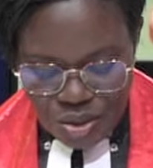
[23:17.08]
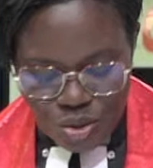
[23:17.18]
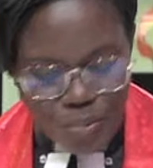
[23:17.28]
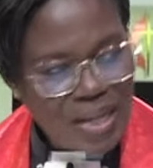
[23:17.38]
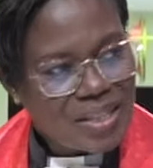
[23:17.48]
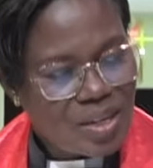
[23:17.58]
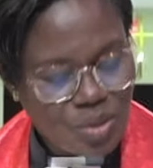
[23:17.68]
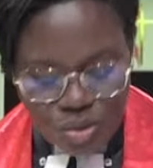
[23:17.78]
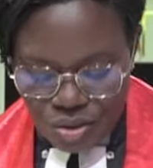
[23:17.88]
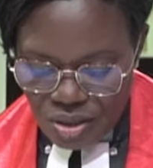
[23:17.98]
Ce matin
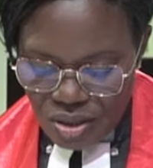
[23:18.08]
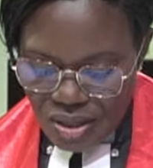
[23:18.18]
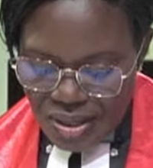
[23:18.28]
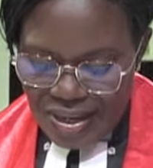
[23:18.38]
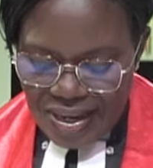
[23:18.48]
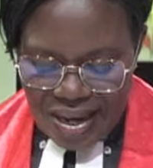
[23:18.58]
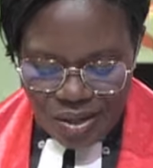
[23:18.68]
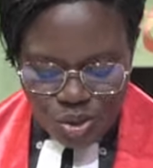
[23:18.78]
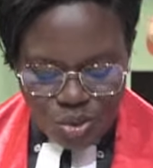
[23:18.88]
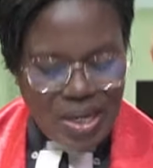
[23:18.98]
donc,
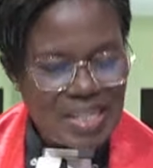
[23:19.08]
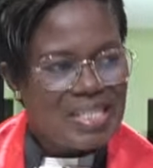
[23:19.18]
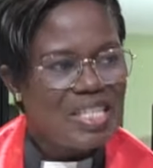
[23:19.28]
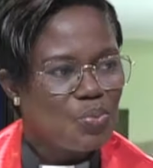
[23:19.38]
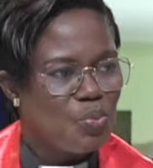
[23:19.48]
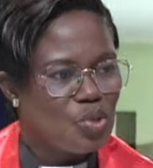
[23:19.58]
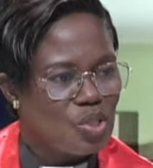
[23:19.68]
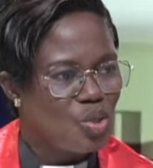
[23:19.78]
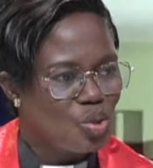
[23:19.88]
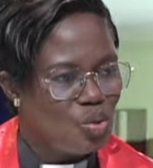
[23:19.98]
quelles sont les
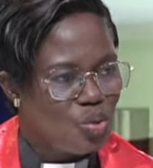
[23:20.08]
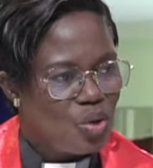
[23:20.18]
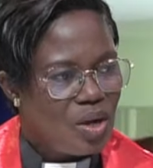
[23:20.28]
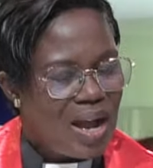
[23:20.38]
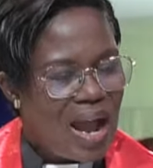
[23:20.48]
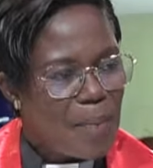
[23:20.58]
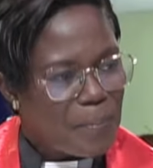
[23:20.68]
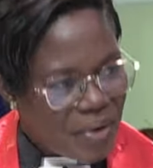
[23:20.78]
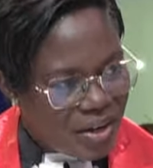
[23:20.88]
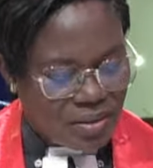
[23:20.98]
dispositions à
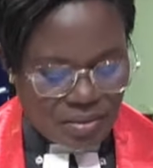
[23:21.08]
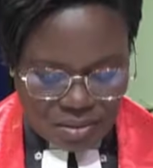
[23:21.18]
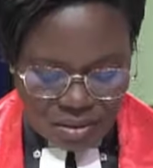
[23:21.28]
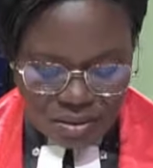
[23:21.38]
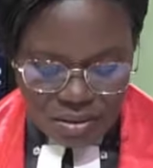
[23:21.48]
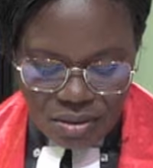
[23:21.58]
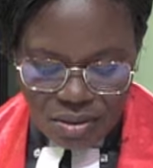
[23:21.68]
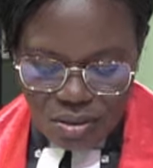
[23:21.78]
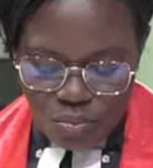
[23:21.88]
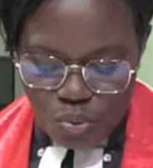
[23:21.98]
prendre
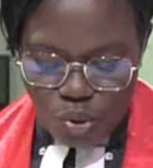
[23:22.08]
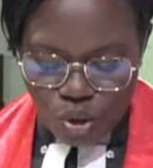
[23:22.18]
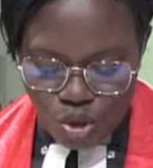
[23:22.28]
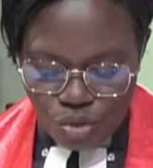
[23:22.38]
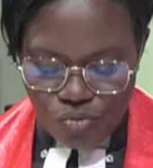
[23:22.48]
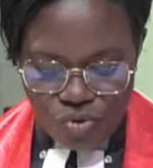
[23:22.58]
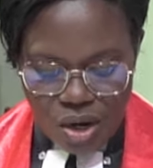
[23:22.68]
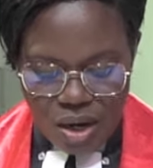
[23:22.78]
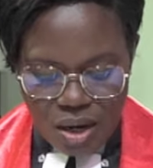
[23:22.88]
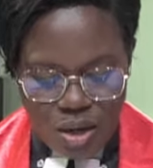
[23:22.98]
pour
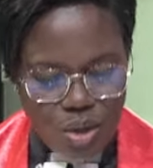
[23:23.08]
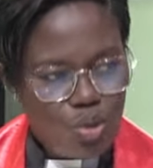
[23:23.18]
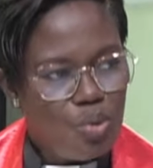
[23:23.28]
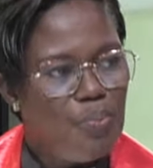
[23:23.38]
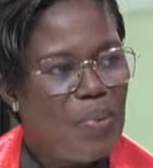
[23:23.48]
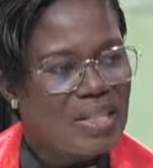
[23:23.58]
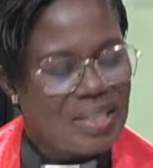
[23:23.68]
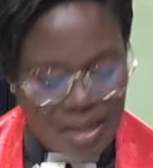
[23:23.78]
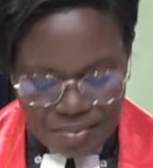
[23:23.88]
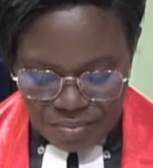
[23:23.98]
recevoir le
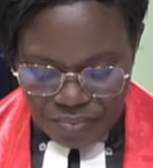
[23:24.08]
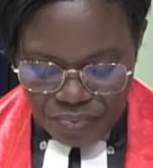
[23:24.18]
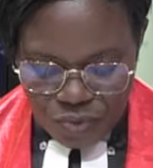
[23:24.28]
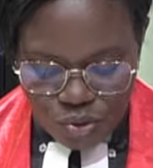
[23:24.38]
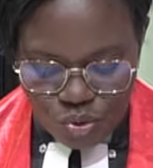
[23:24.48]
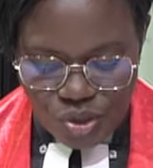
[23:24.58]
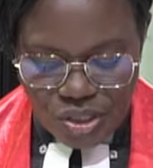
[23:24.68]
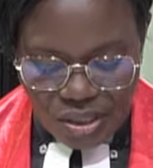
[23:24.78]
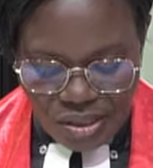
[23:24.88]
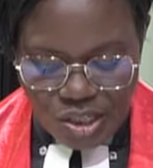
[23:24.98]
baptême du
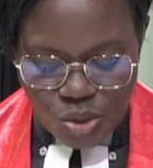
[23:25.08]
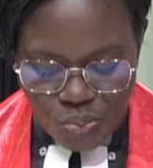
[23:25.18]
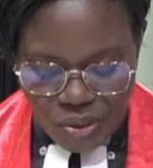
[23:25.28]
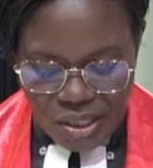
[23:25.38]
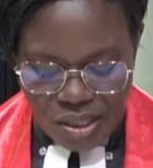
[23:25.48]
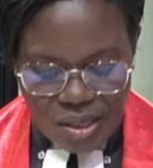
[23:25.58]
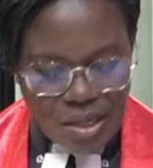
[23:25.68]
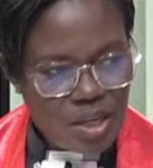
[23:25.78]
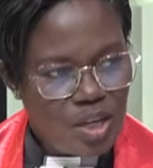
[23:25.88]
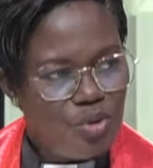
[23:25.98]
Saint-Esprit
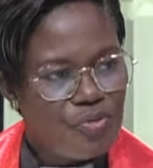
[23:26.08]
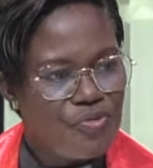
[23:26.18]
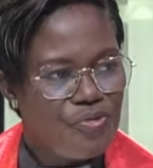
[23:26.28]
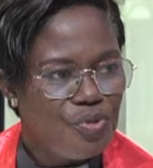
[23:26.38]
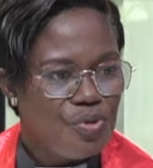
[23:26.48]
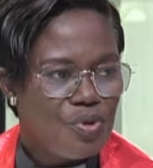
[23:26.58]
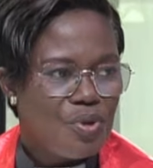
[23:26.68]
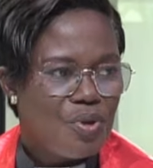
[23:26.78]
et le feu